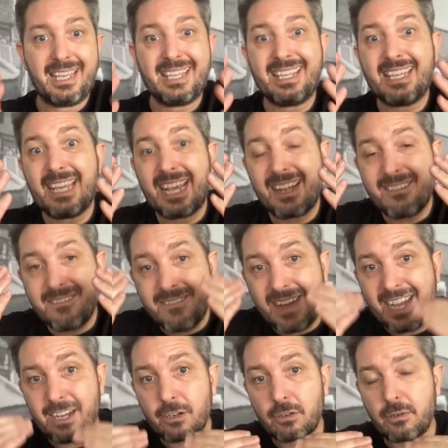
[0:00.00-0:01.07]
y el
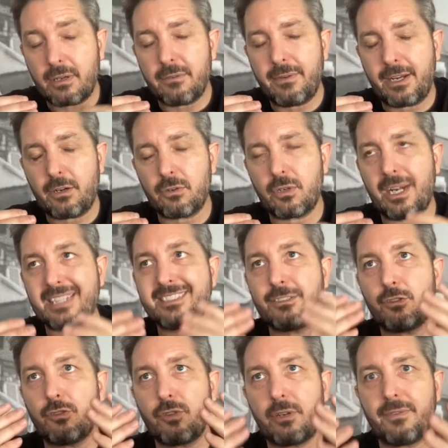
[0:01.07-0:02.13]
banco, el banco, no, las
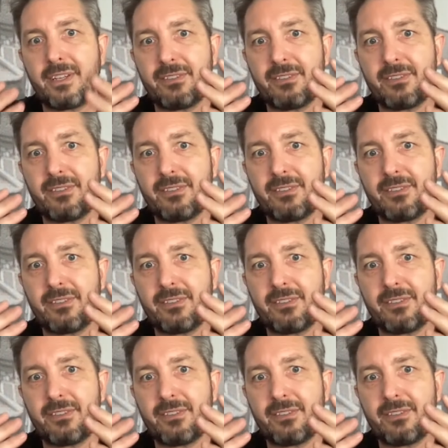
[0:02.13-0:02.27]
instituciones